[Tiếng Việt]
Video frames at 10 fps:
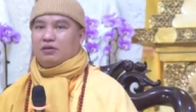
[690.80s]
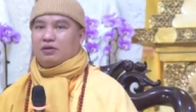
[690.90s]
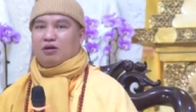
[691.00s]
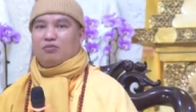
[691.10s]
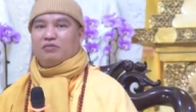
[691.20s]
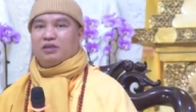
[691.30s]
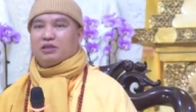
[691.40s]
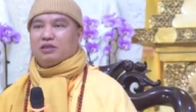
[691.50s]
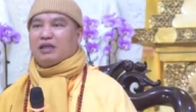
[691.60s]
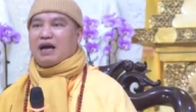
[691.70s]
Có một vị
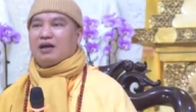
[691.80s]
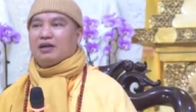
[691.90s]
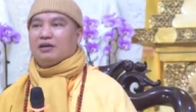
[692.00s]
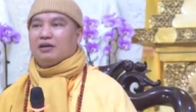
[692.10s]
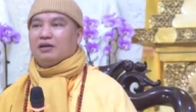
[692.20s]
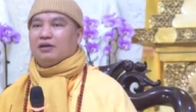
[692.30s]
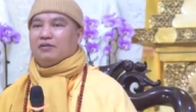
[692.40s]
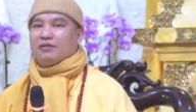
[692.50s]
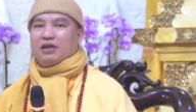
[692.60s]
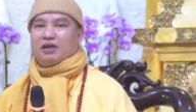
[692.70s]
sư tăng ấy,
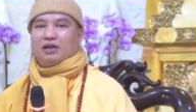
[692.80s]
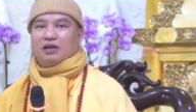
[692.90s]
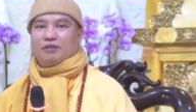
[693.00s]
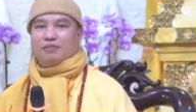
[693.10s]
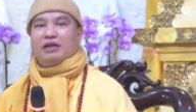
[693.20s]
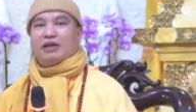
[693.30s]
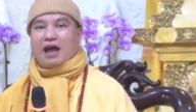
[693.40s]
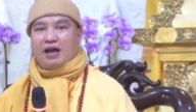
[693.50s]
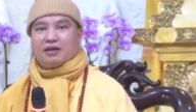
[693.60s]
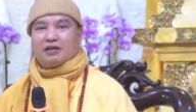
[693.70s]
Về đây ở được mấy
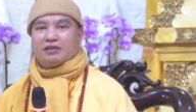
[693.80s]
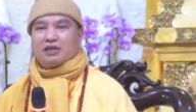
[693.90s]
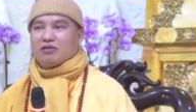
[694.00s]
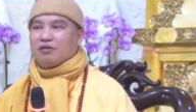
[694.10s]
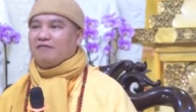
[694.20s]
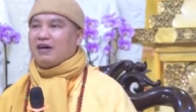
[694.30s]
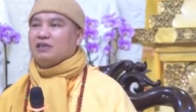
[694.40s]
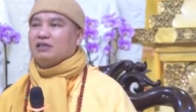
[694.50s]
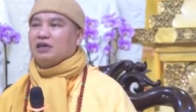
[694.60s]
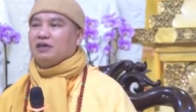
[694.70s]
tháng Xong rồi
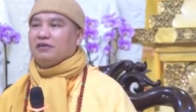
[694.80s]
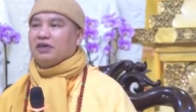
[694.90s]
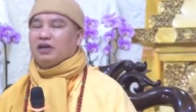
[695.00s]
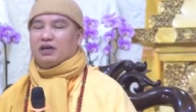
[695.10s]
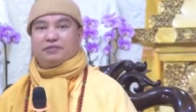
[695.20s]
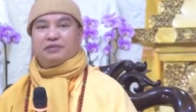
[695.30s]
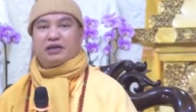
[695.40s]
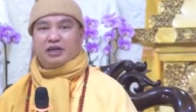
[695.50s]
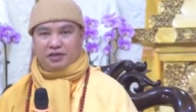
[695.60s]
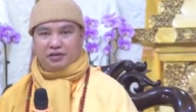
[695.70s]
phá giới về lập
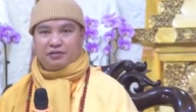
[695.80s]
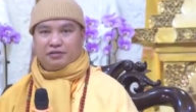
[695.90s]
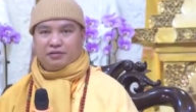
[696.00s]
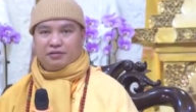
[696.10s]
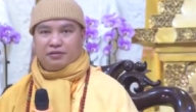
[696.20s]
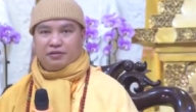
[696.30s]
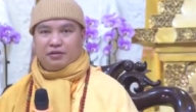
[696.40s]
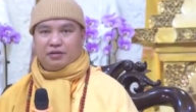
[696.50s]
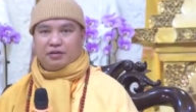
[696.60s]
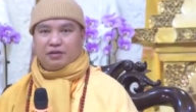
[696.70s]
gia đình
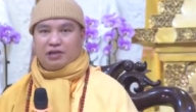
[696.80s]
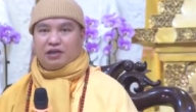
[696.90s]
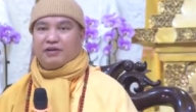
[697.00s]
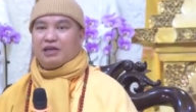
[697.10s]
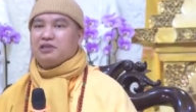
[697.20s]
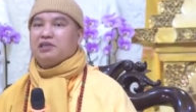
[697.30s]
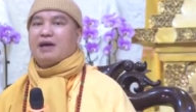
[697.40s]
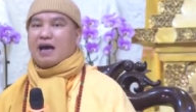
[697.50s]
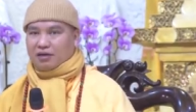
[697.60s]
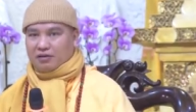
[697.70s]
Tức là mới lên sư
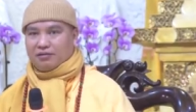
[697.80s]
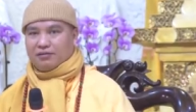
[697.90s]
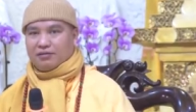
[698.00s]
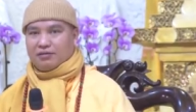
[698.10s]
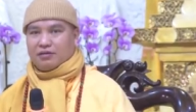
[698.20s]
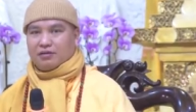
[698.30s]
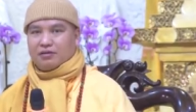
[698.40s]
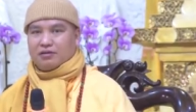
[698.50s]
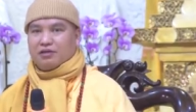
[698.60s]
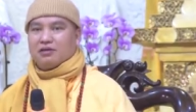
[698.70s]
bác thôi
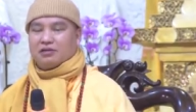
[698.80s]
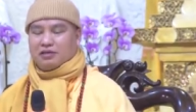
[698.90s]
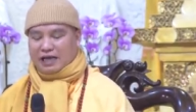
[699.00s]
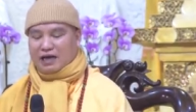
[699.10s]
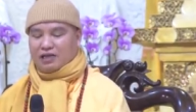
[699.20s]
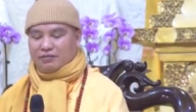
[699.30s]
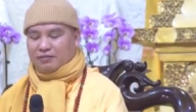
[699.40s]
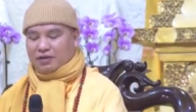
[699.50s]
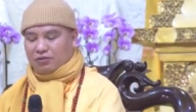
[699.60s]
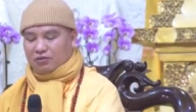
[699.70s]
Sư, sư tăng nhưng
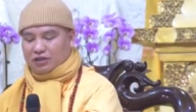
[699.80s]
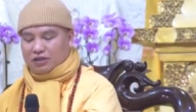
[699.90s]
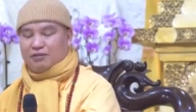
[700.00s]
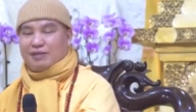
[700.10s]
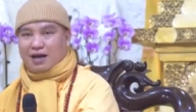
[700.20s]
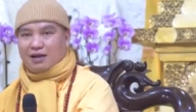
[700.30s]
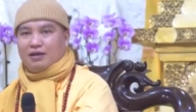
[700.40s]
mà mới thụ giới sư bác